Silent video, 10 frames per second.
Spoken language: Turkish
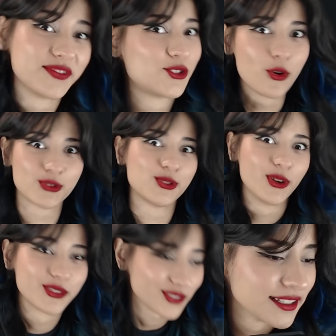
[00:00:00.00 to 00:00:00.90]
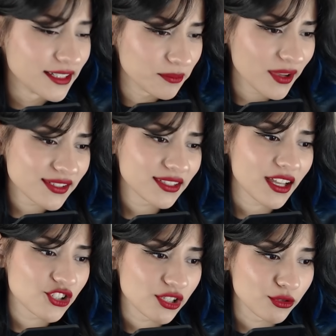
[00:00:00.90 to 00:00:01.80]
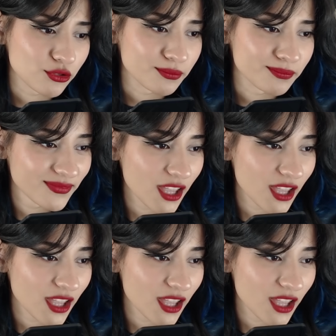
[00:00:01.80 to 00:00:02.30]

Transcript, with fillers: çok zor. E, bas gitar çalıyorum.